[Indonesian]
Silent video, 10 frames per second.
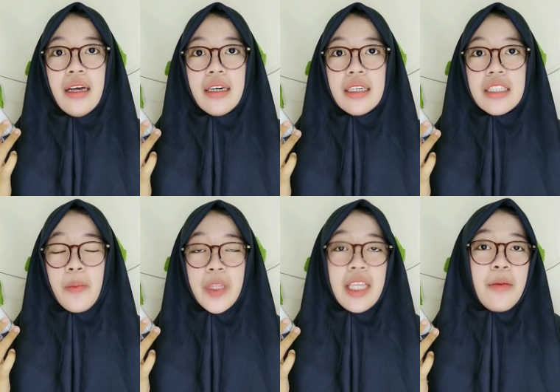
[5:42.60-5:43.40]
uh,
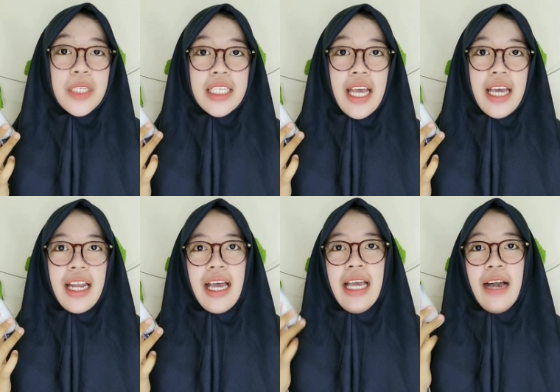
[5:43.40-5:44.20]
cepet habis ya.
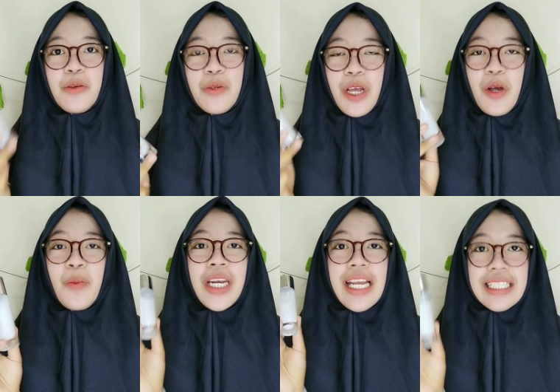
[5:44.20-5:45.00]
Nah, aku
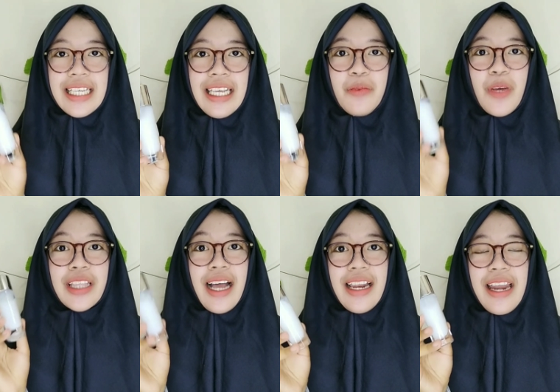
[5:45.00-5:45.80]
rekomendasiin buat
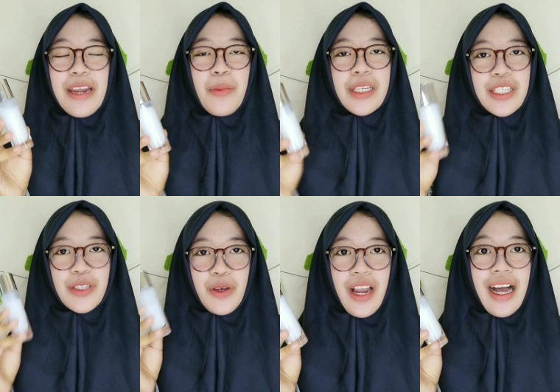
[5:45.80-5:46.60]
kalian yang masih
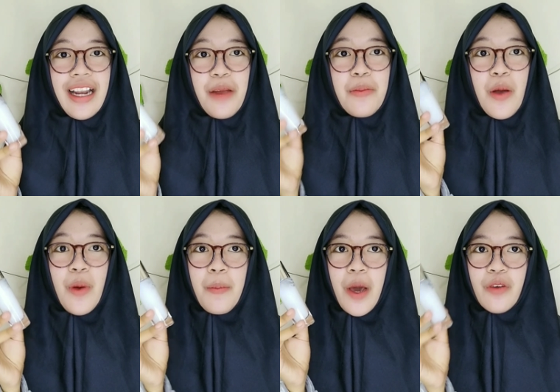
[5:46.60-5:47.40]
sekolah, kalian
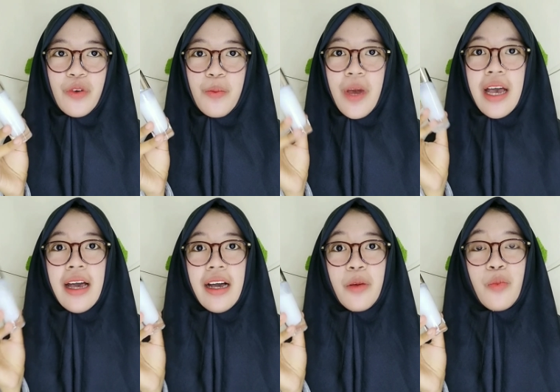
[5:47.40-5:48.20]
bawa parfum
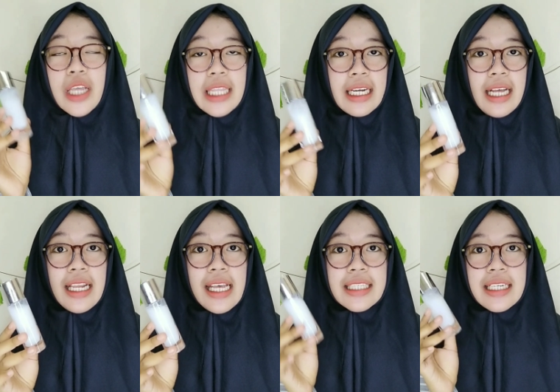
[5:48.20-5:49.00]
uh, buatan
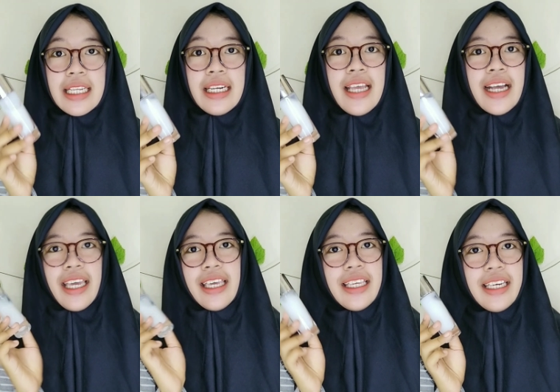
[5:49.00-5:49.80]
kalian sendiri yang
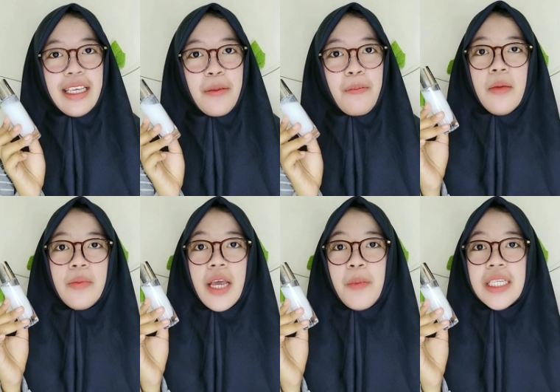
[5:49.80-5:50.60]
kayak gini.
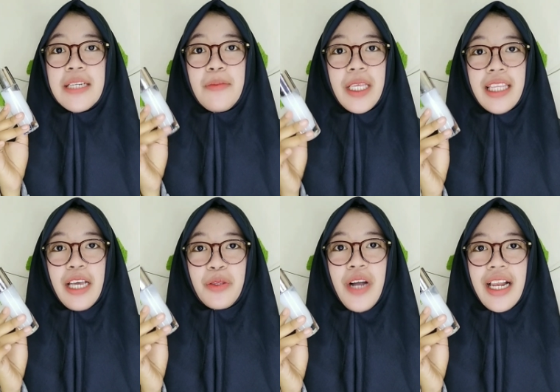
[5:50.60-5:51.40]
Biar pas diminta
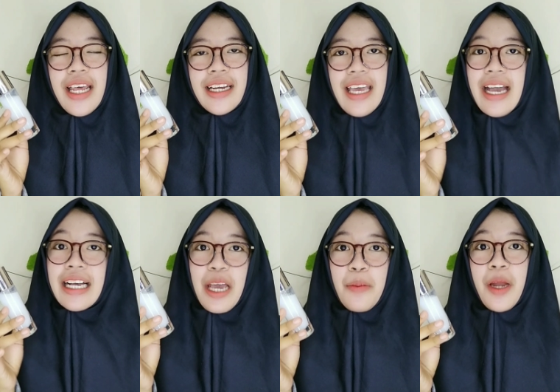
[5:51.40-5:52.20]
itu kalian kayak
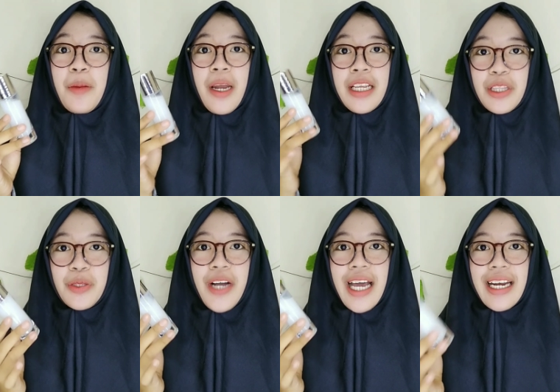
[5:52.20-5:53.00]
nggak eman-eman
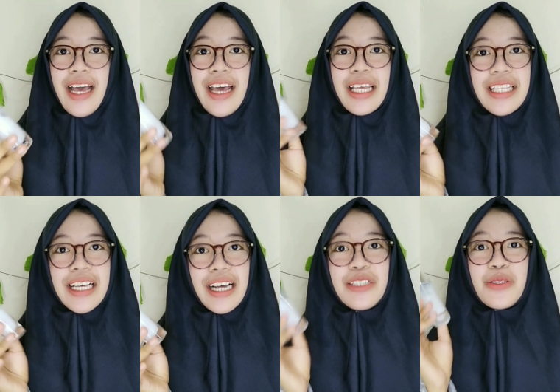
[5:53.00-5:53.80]
gitu karena harganya
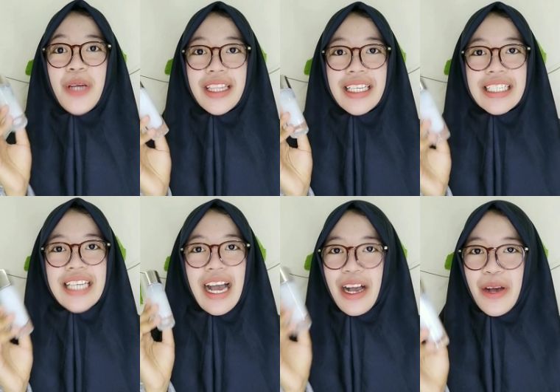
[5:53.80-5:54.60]
kan juga
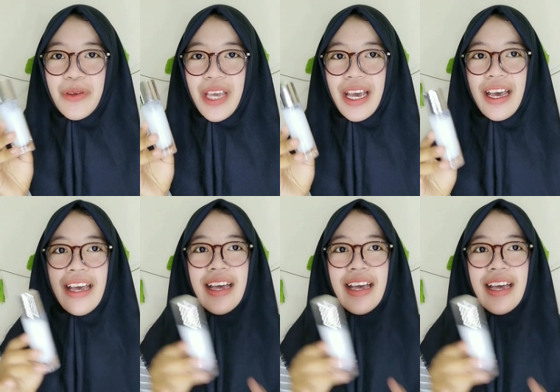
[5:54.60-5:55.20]
terjangkau ya.